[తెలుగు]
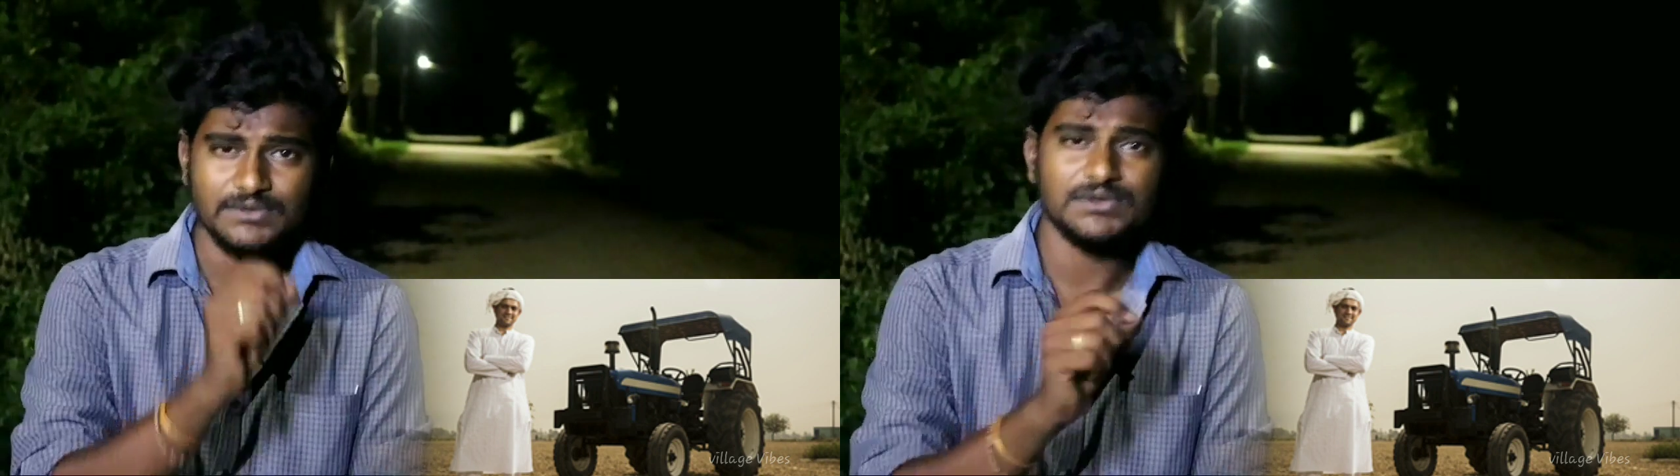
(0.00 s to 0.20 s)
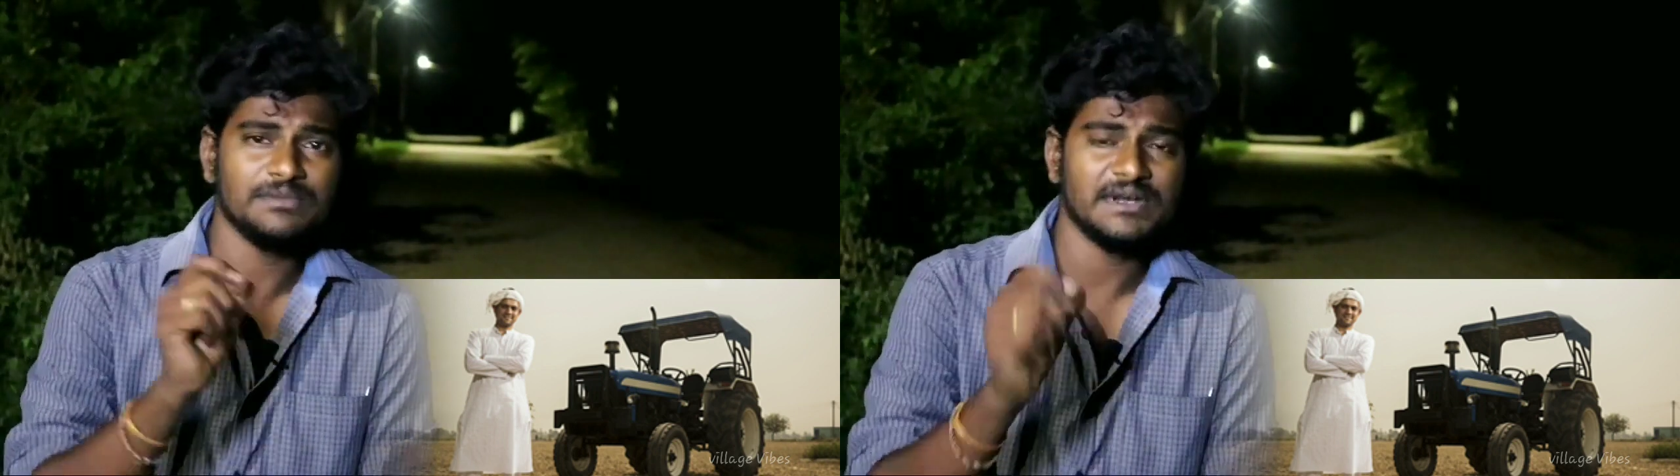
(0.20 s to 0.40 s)

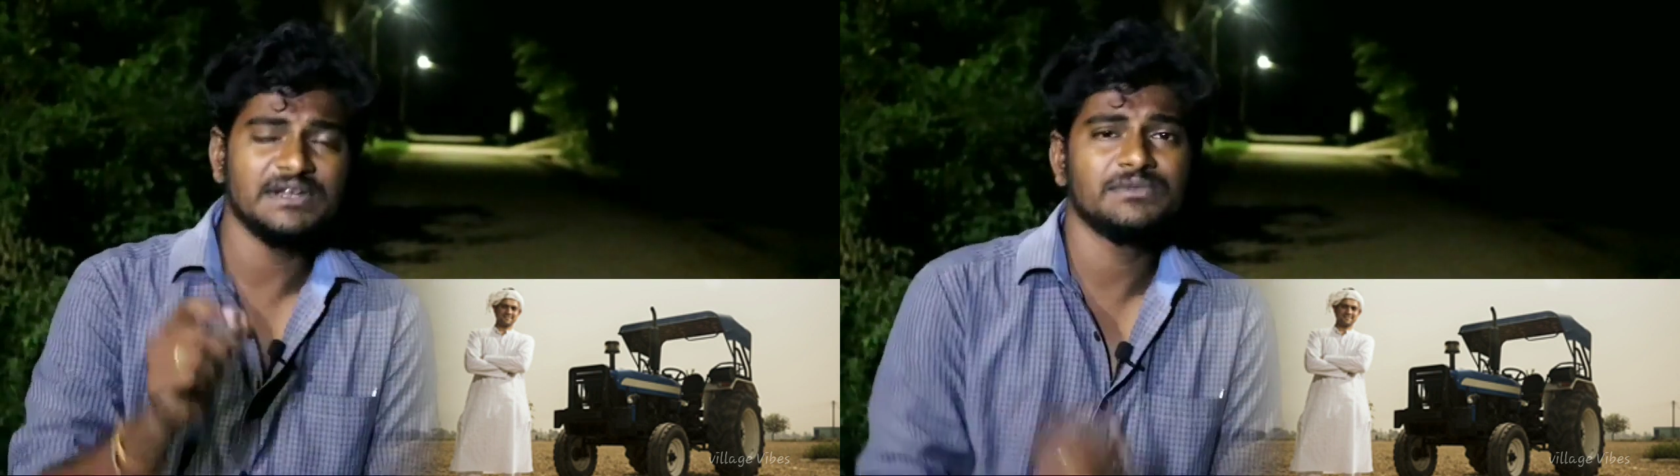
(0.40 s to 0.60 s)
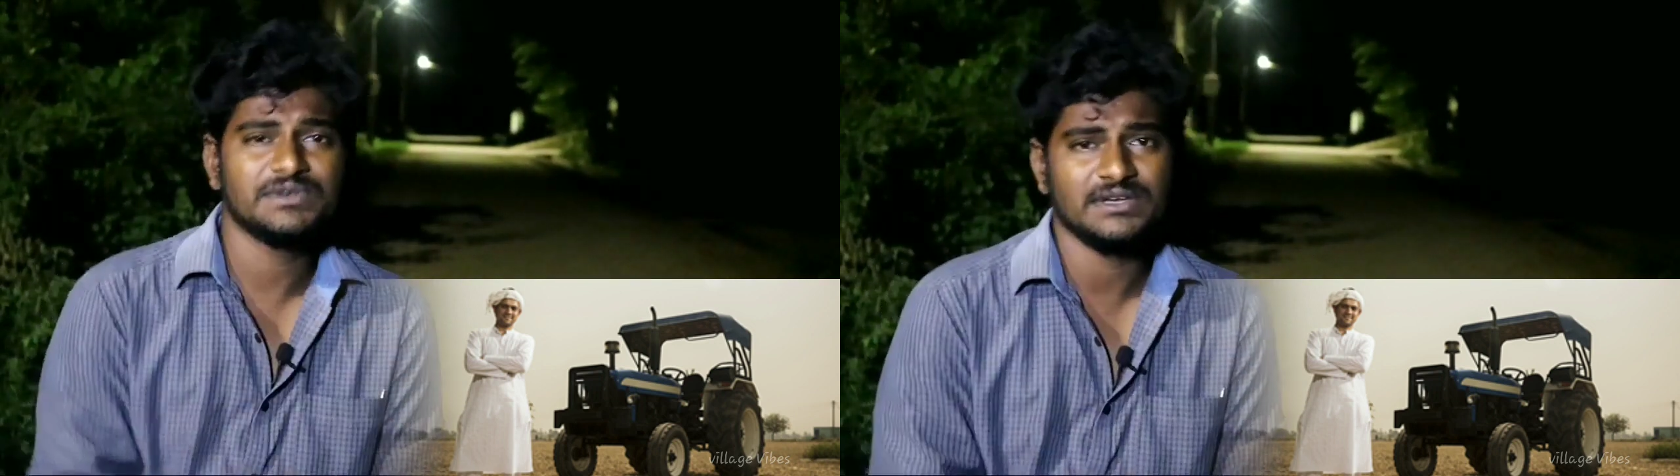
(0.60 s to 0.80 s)
సో
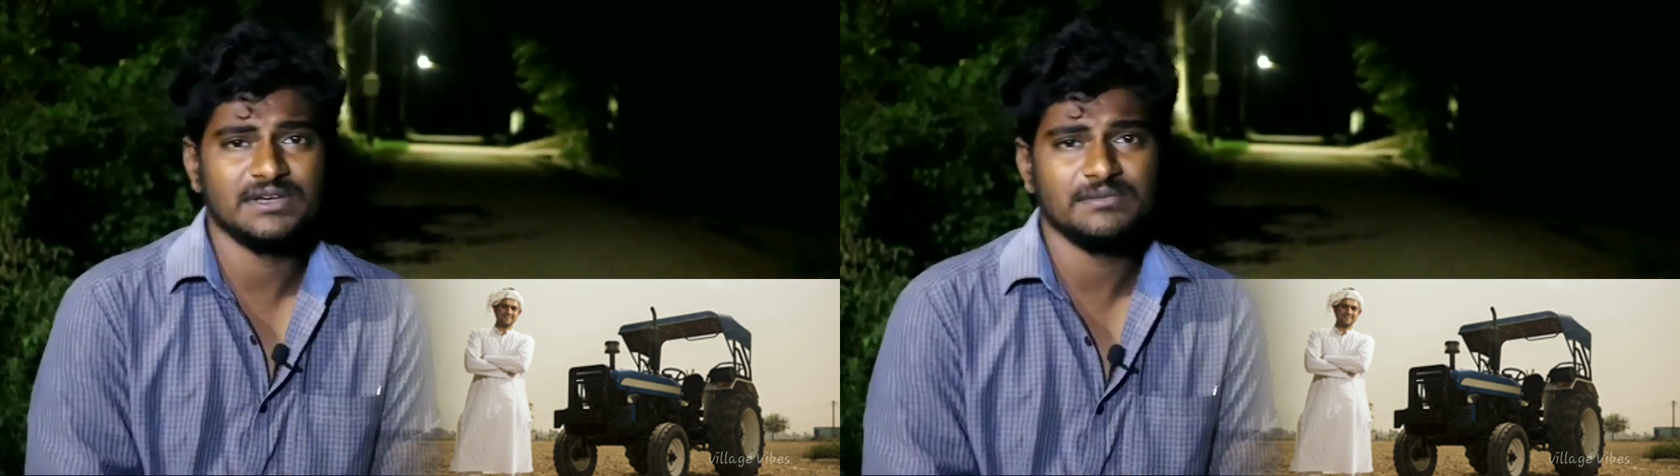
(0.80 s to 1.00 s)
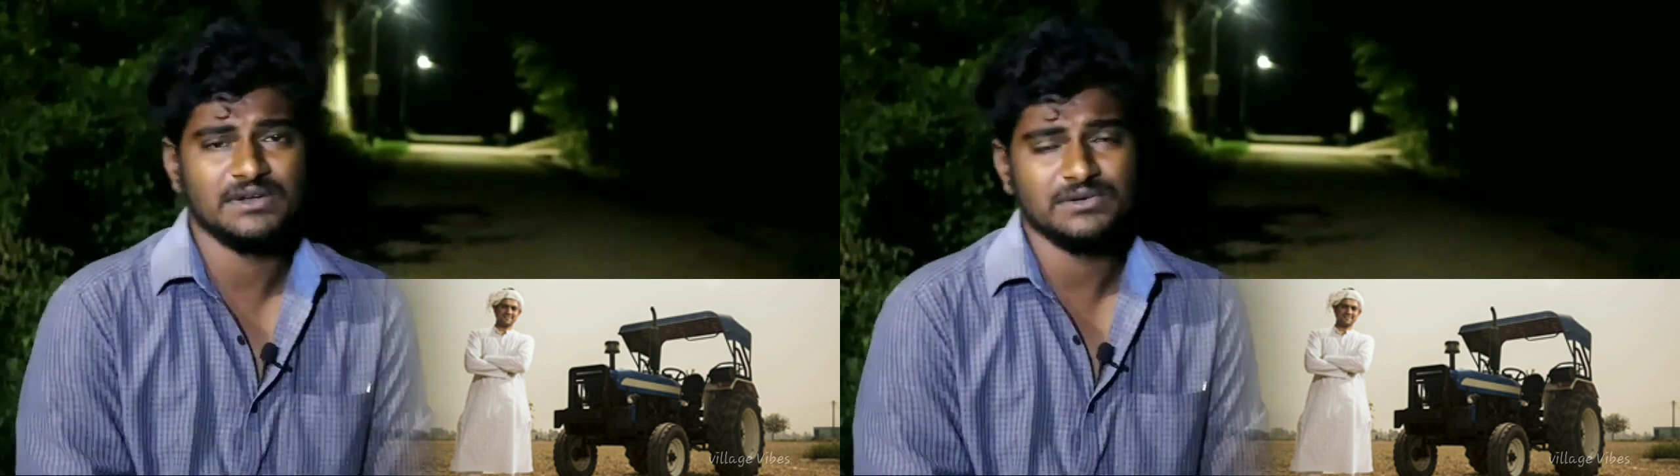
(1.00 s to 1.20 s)
మరీ
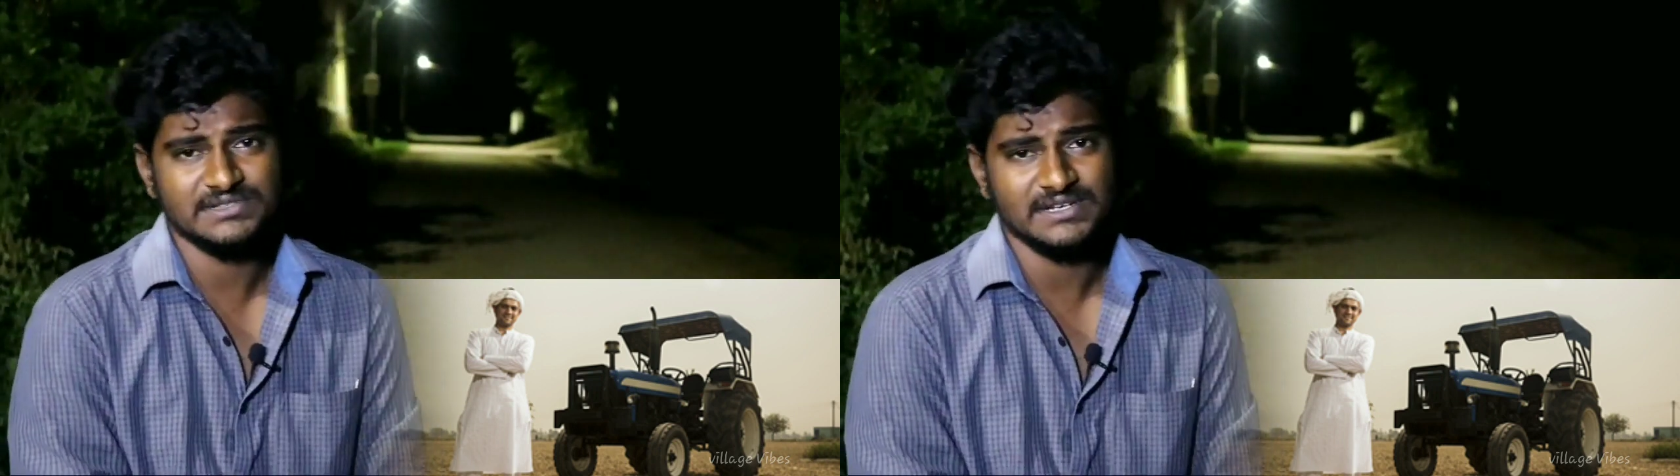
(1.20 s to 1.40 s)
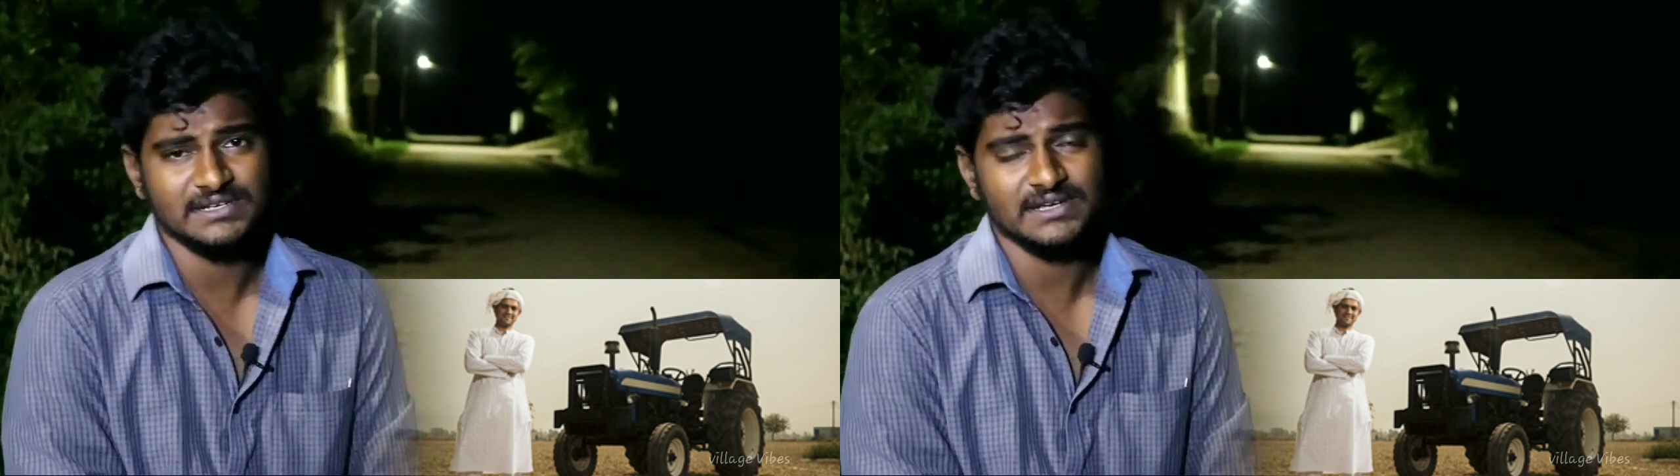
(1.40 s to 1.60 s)
ముఖ్యంగా మనకు
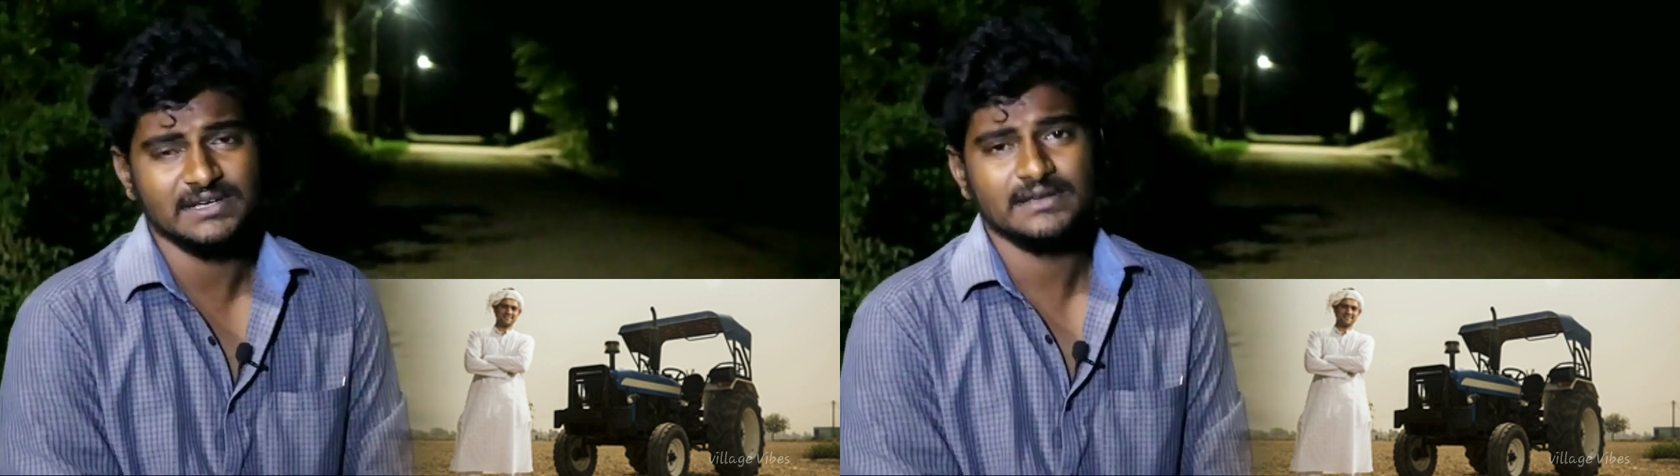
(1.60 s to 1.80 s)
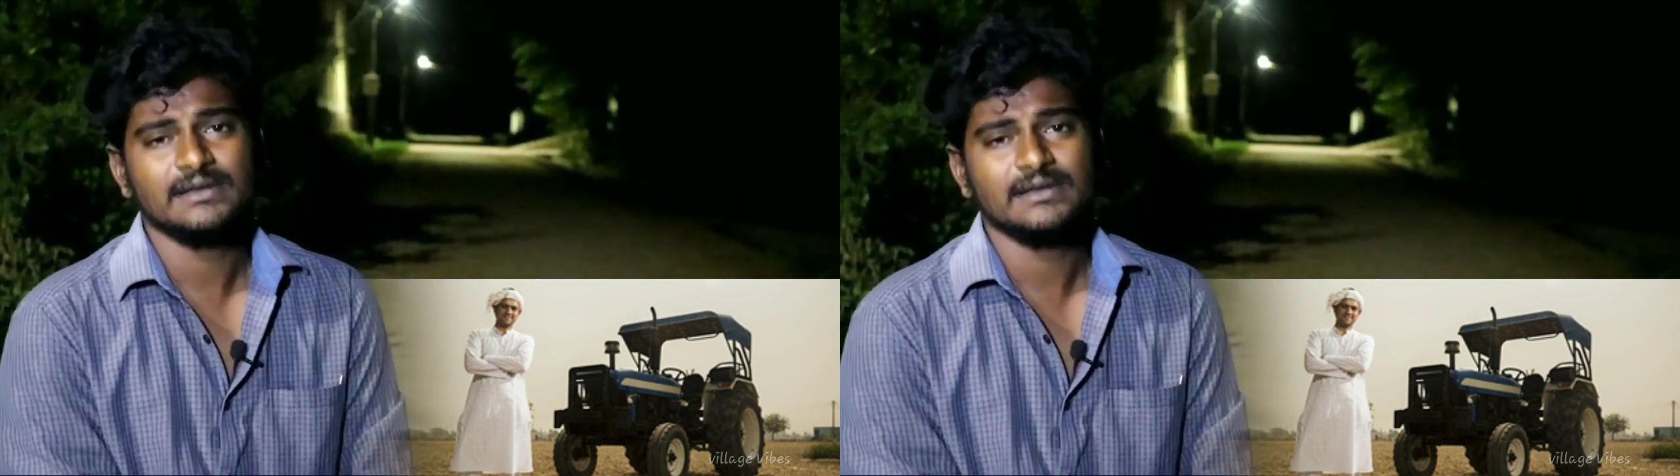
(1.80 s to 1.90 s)
వచ్చేసరికి